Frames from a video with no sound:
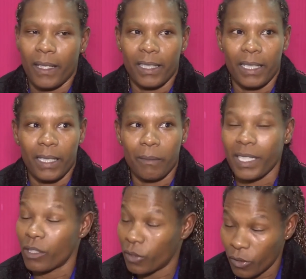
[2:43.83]
Né?
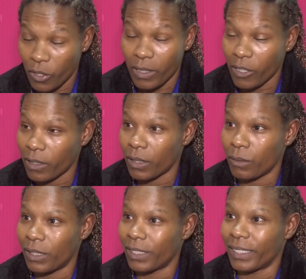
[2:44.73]
Mas eu vou continuar jogando
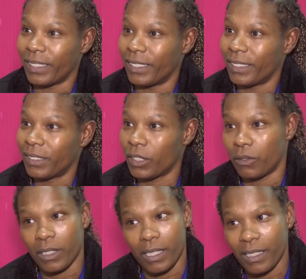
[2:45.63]
bola ainda. Só
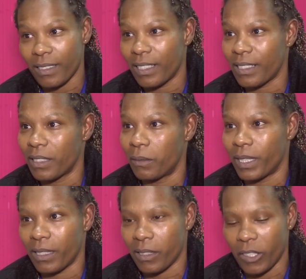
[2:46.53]
vou sair da seleção,
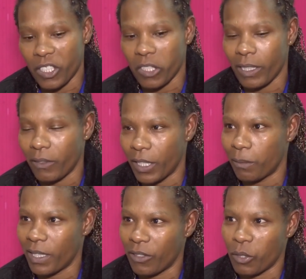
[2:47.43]
mas acho que eu
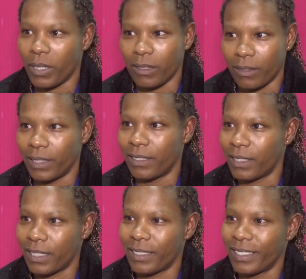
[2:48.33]
aguento mais uns quatro anos.